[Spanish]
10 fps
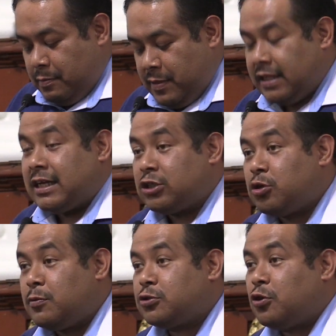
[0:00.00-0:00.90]
Mientras
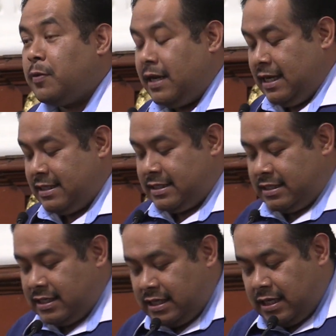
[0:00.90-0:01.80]
somos
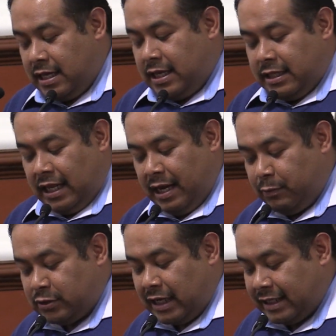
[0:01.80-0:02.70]
jóvenes,
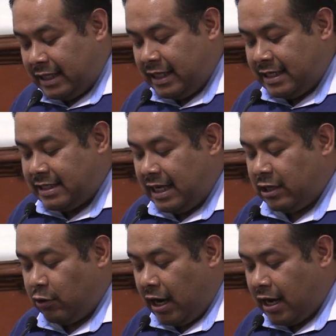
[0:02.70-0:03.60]
tenemos la tendencia a
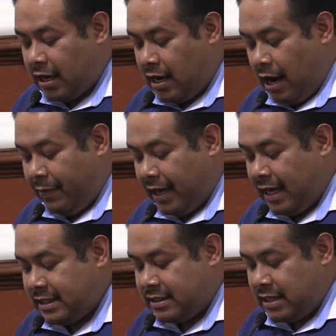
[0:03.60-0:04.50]
ignorar la
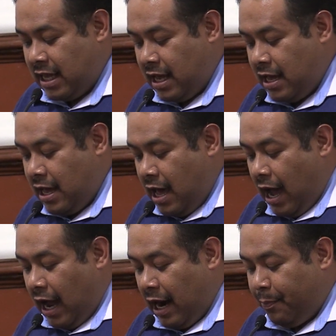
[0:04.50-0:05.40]
vejez.
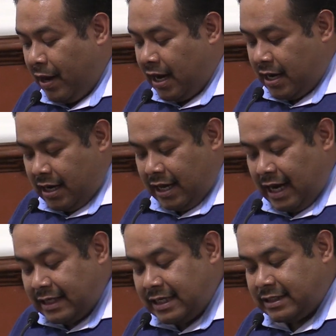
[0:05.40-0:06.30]
A la par,
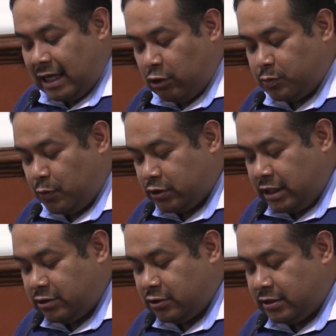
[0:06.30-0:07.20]
gracias a los
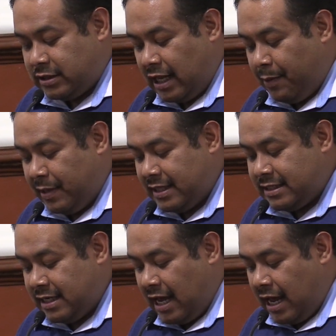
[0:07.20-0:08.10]
procesos de la
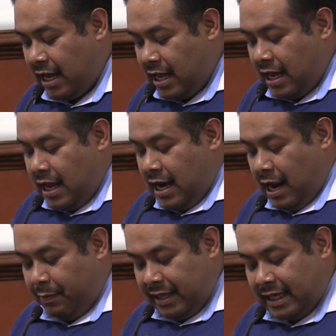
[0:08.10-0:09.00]
medicina,
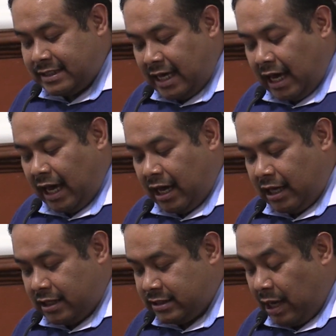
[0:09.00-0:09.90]
la vida se
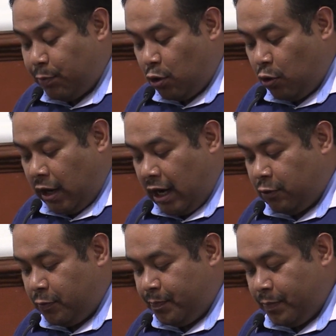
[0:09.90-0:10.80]
ha,
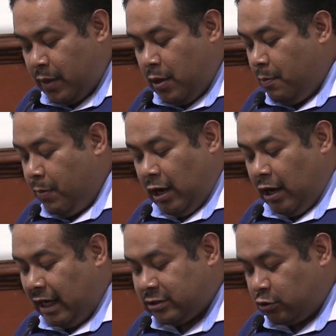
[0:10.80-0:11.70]
prolongado, pero
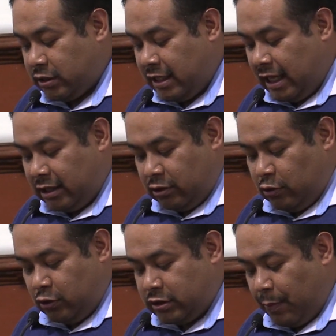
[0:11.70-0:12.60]
la sociedad
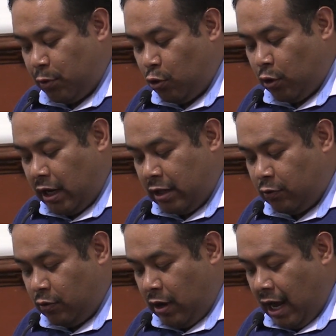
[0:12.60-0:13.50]
no se ha
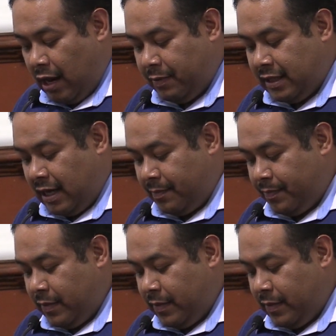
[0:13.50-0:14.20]
prolongado a la vida.